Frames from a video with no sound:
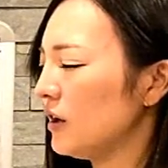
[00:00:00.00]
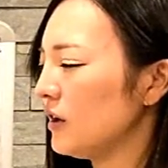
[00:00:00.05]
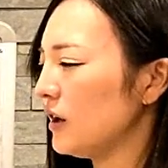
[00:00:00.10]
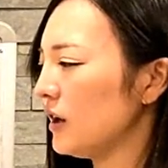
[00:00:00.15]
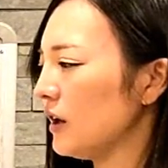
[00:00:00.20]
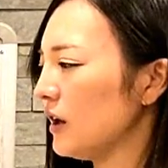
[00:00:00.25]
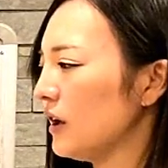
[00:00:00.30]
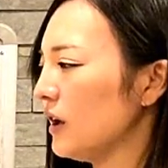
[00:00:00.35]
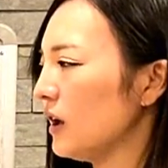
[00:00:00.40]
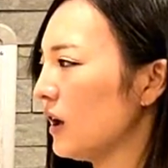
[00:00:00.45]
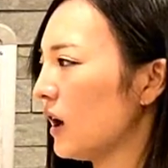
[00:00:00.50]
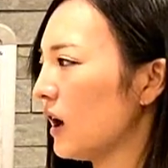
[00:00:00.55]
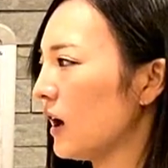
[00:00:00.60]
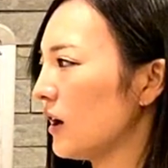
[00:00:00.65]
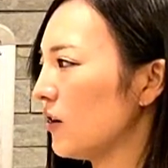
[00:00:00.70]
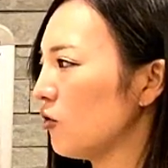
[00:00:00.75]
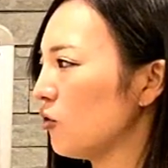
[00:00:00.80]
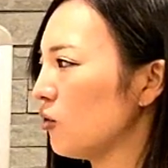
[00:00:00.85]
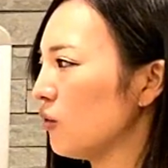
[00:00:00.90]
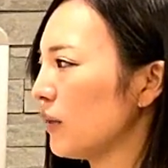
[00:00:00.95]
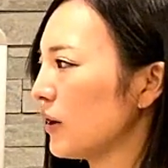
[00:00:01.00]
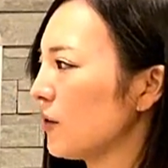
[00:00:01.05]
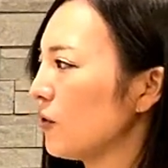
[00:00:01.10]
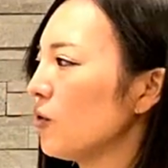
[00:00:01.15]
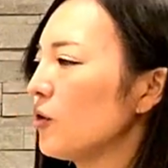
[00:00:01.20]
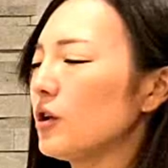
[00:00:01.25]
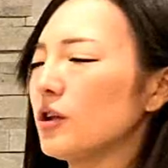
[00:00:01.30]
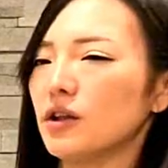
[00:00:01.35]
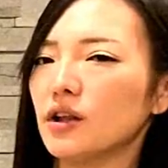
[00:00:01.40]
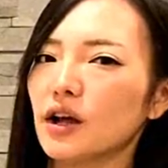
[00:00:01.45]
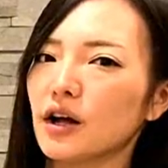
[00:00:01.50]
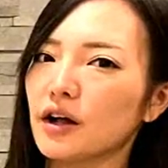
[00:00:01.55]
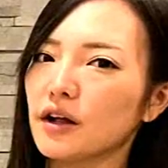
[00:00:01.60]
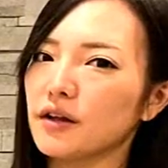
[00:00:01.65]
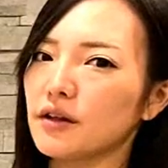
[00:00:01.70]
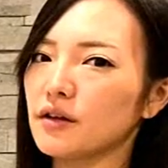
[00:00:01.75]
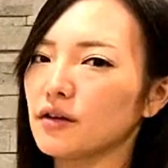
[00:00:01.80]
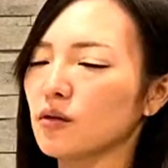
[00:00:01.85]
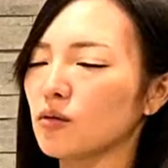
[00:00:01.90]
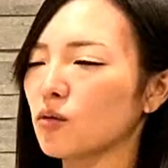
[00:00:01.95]
で、あのまあどういった
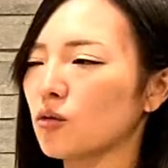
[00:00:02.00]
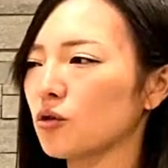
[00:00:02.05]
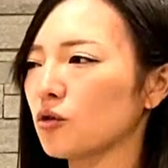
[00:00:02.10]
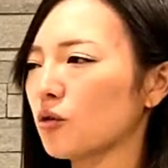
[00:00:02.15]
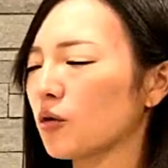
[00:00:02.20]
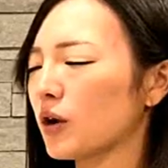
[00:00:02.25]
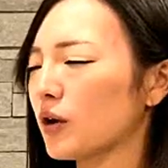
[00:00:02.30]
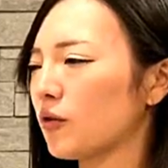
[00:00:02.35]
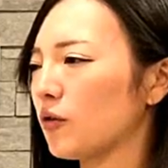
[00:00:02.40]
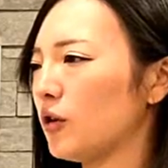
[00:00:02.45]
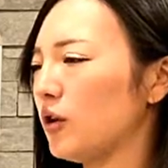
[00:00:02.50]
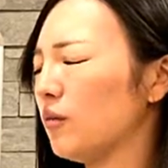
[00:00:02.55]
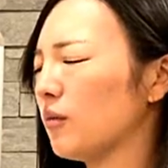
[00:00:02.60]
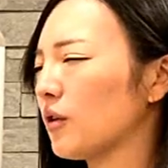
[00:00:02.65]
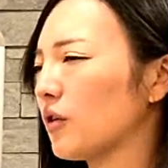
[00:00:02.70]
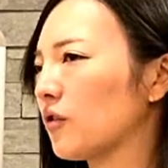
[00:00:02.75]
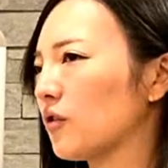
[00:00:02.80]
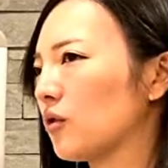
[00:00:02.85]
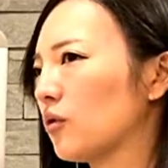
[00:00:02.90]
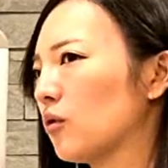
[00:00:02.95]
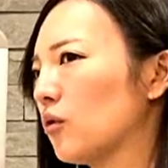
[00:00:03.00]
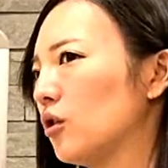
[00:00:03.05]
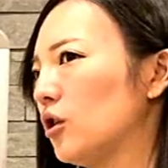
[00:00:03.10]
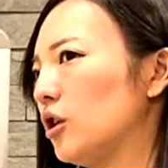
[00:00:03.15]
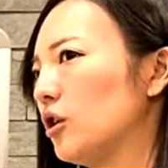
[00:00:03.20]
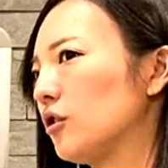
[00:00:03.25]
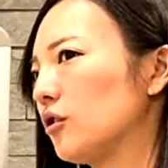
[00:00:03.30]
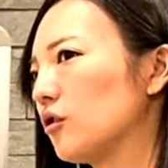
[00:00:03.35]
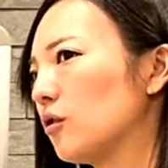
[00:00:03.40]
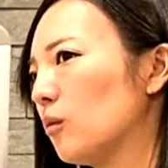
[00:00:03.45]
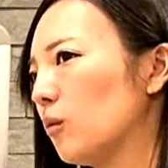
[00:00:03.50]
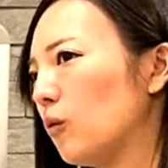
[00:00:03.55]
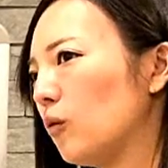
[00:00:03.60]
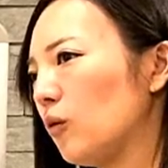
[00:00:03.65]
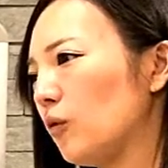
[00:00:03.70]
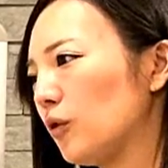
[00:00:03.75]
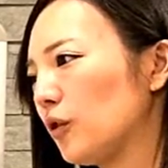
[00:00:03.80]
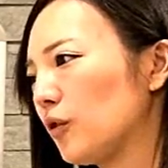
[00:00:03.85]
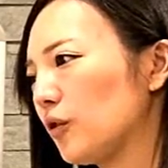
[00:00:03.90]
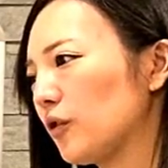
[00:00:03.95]
ことかと言いますと、その
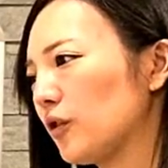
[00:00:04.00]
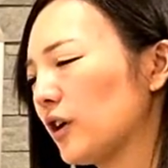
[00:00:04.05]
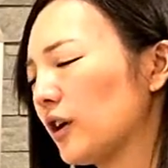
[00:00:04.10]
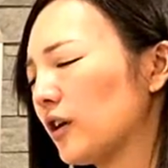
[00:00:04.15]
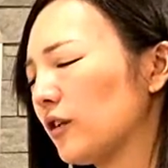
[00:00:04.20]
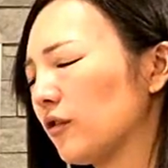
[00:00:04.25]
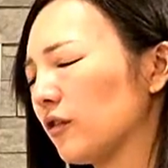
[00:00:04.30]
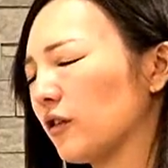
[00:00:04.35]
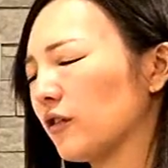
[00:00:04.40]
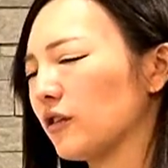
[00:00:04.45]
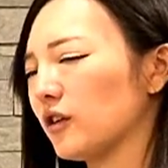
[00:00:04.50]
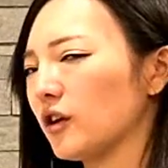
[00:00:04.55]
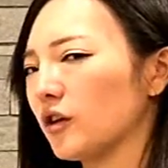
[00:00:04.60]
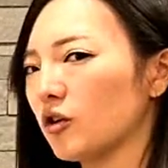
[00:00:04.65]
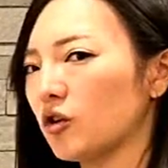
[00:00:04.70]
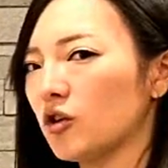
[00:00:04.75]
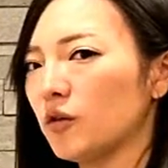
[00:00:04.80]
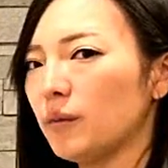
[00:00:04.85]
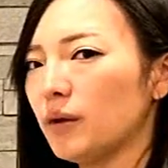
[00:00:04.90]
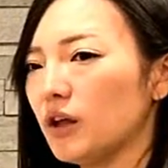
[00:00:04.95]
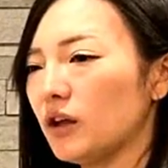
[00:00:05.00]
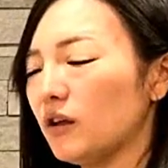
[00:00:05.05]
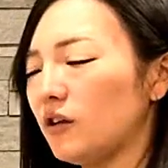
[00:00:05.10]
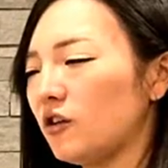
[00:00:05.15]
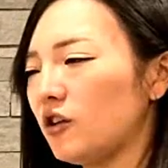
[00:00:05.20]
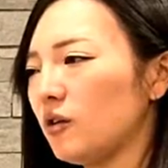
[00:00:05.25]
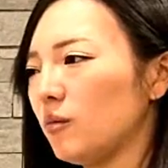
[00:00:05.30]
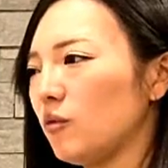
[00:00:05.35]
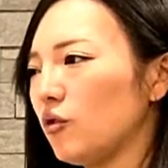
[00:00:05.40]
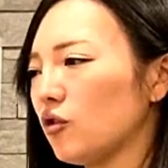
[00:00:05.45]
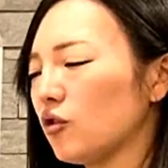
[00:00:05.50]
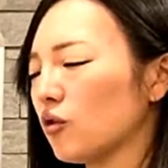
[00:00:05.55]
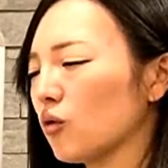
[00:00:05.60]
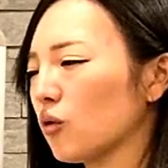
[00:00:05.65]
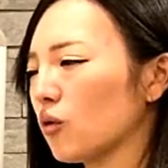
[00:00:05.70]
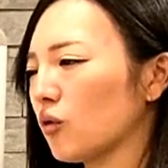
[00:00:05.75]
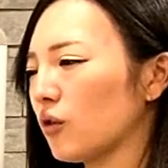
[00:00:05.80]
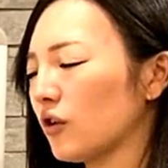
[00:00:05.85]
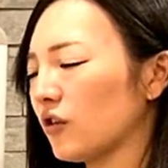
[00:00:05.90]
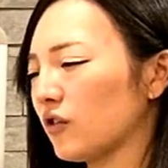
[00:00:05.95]
暴力団のですね、組事務
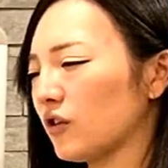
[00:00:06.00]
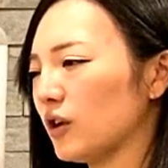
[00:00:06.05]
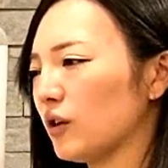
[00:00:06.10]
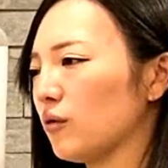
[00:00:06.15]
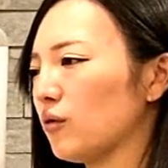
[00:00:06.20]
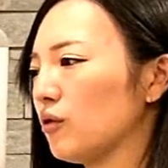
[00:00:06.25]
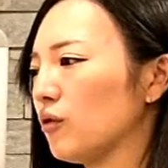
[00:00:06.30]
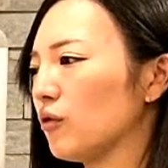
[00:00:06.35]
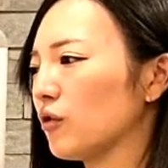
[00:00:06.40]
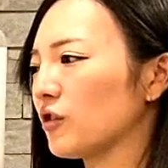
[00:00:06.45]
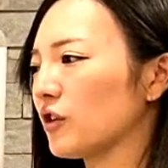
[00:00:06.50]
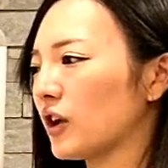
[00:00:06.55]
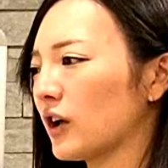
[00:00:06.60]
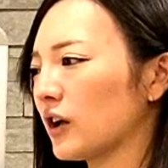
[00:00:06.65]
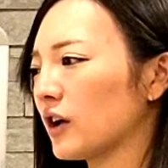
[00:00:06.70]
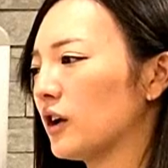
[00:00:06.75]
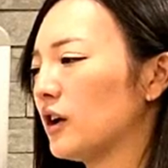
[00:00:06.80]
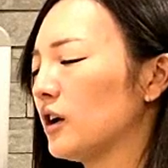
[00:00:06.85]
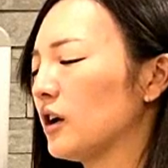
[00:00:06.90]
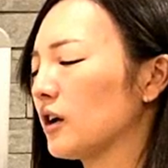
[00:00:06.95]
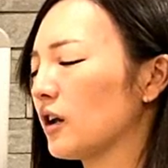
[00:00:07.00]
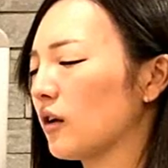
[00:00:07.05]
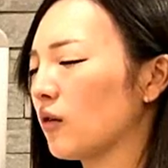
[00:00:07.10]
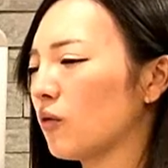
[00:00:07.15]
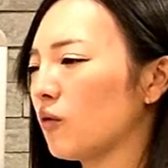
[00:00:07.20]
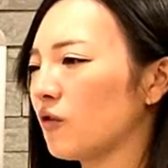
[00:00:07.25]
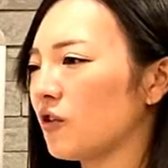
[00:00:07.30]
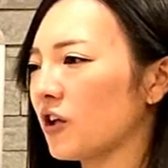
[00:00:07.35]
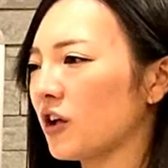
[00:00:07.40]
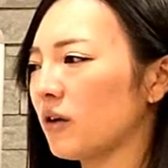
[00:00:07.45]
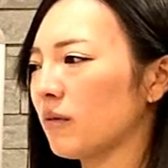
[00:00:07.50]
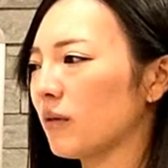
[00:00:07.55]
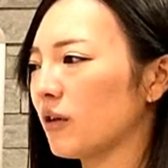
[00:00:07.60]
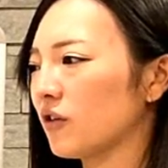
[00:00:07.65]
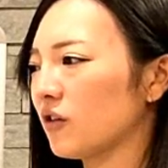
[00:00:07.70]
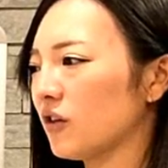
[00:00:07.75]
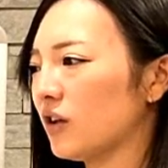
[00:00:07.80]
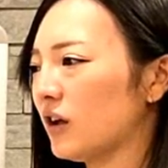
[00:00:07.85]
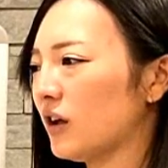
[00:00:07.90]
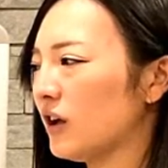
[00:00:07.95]
所ですね、不動産がございま
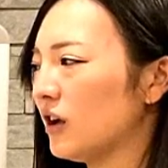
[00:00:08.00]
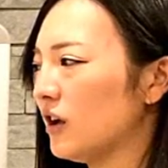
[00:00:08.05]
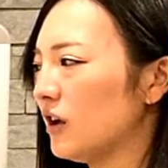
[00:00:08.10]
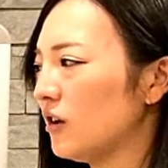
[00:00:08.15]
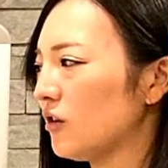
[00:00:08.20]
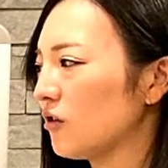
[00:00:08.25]
して、